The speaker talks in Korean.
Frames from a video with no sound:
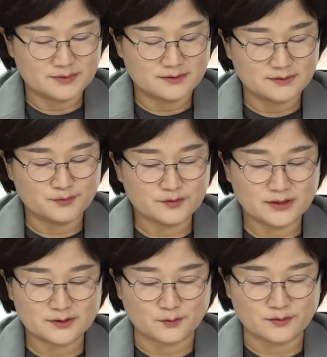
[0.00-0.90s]
그
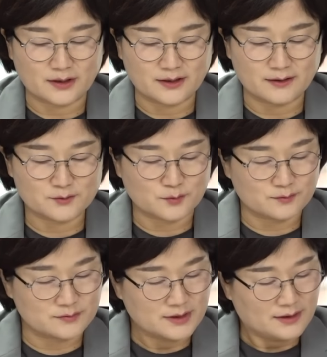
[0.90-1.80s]
풀이 전 되게
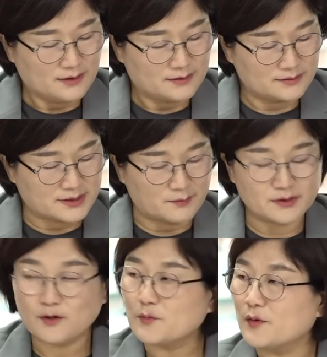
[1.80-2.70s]
좀
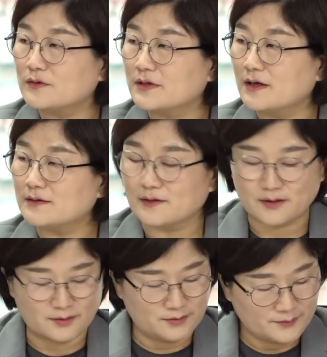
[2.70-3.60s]
재밌다고 표현을 해야
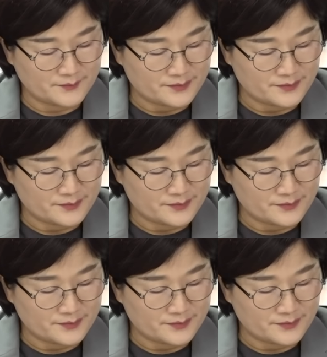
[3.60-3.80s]
될까요?